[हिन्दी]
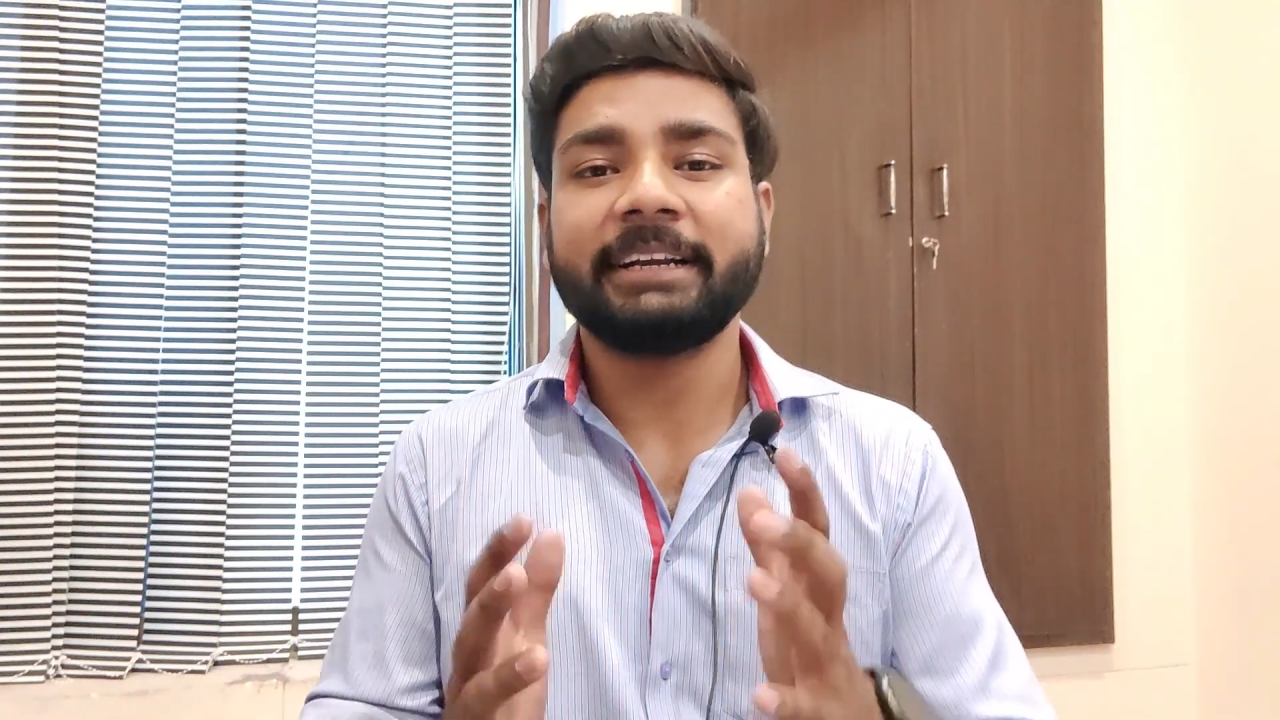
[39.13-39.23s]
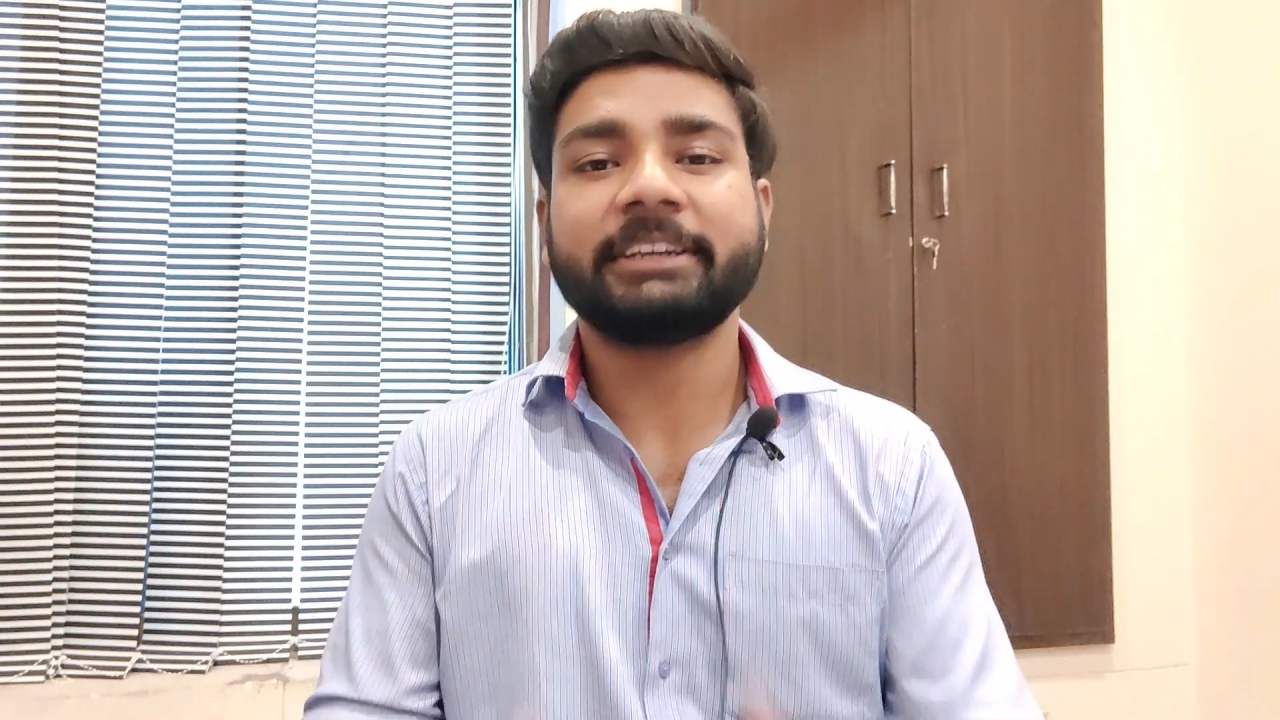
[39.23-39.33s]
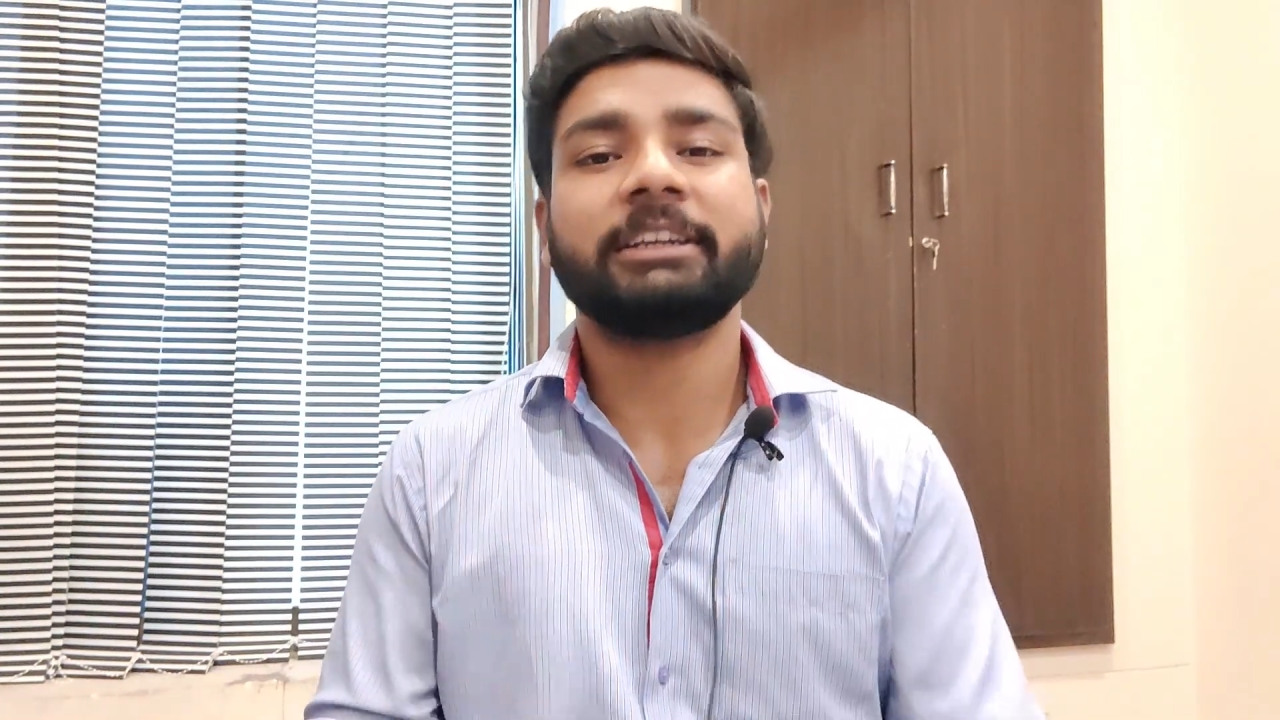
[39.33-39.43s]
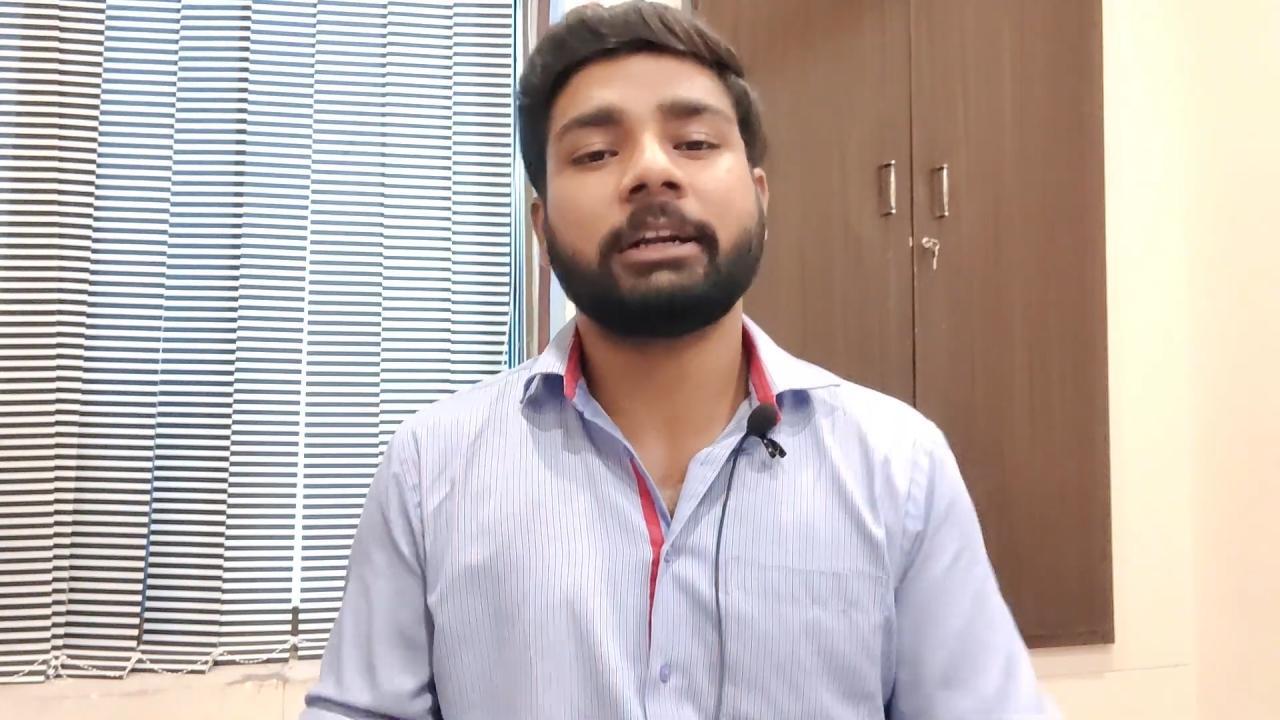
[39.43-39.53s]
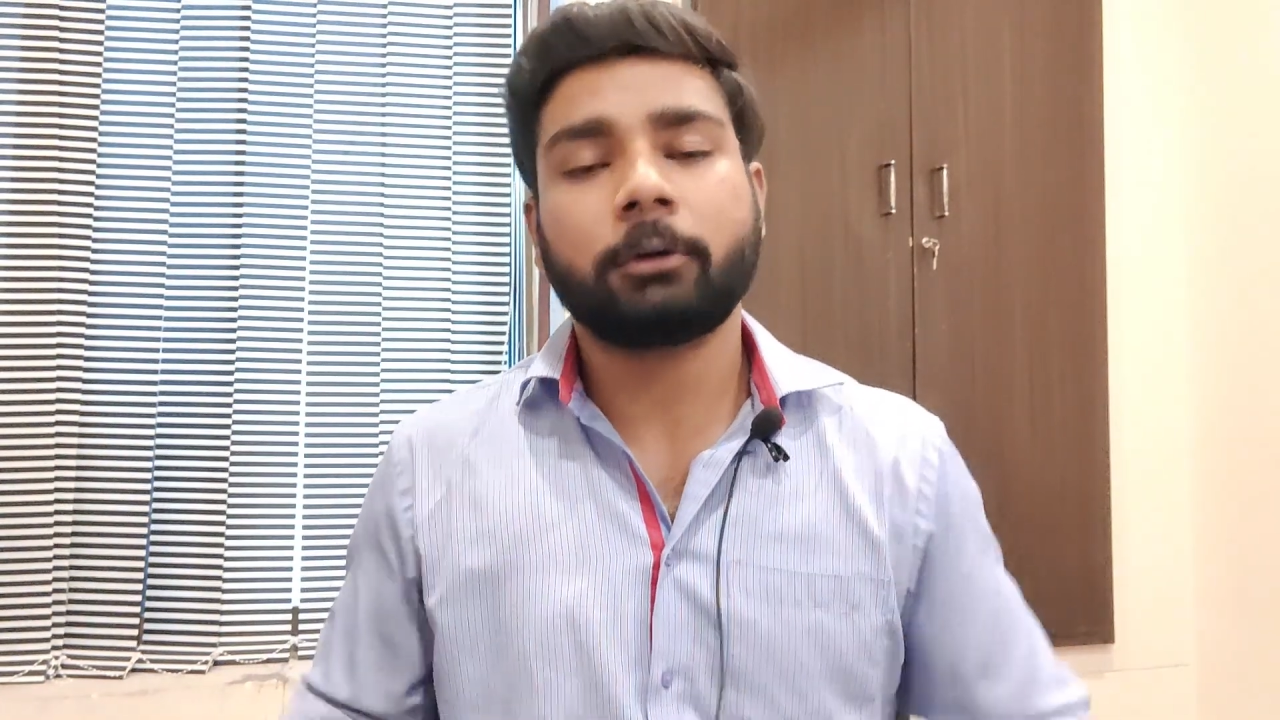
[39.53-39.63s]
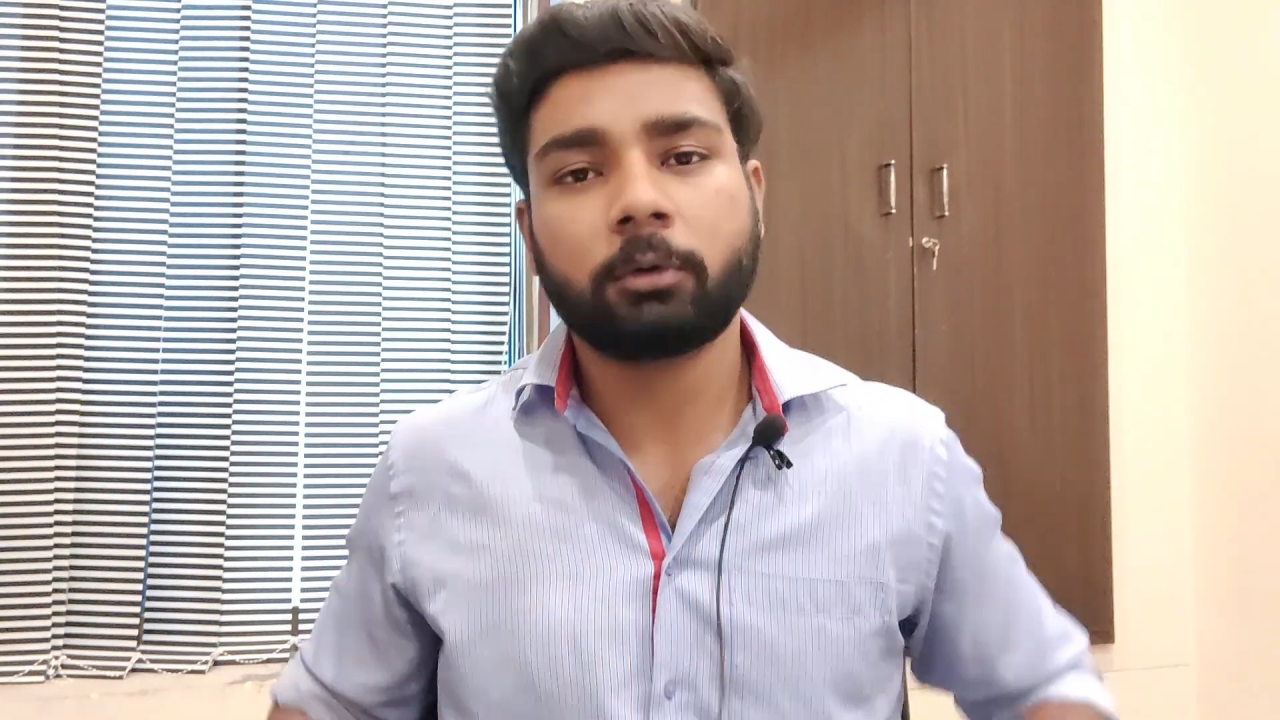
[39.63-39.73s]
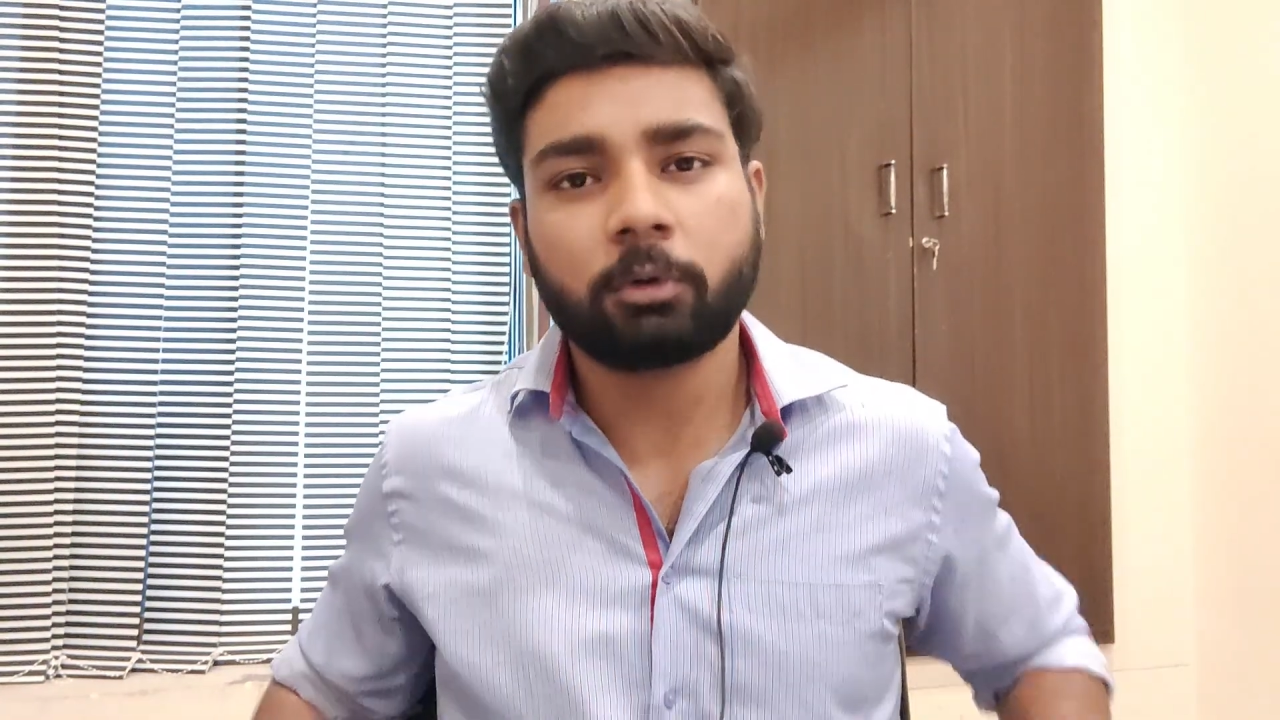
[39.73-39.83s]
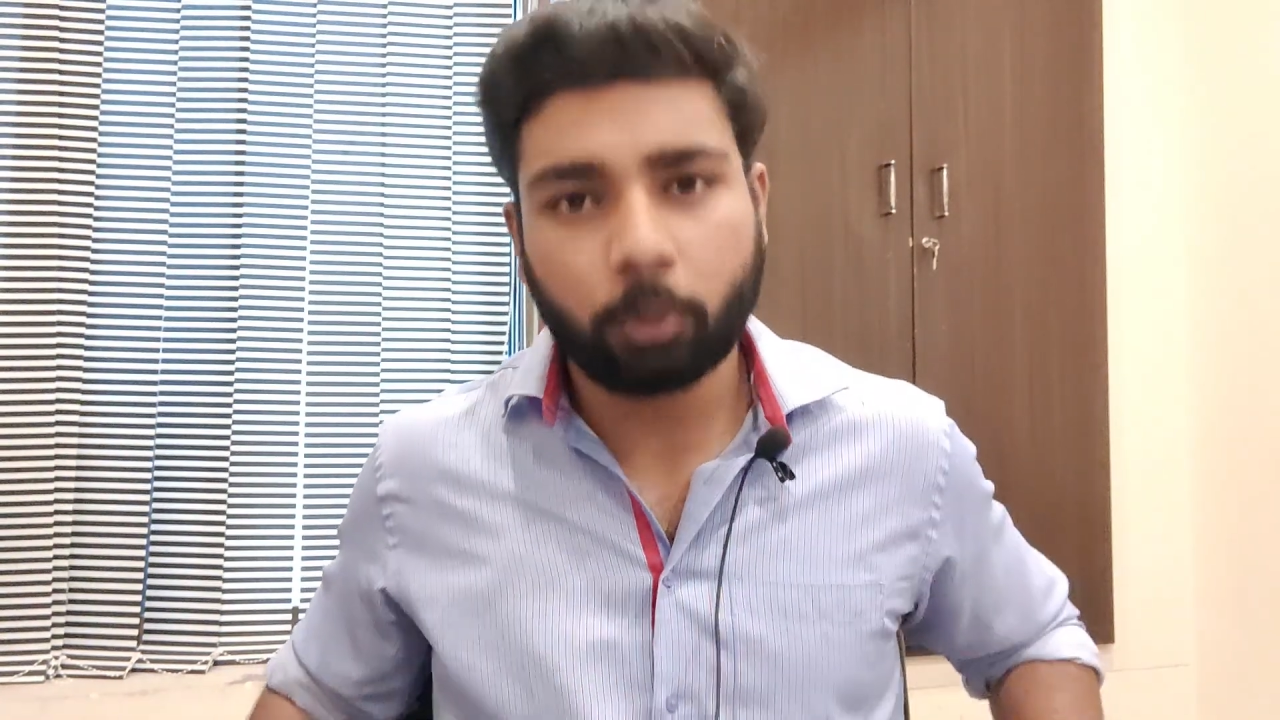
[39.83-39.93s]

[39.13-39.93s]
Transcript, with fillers: हिटलर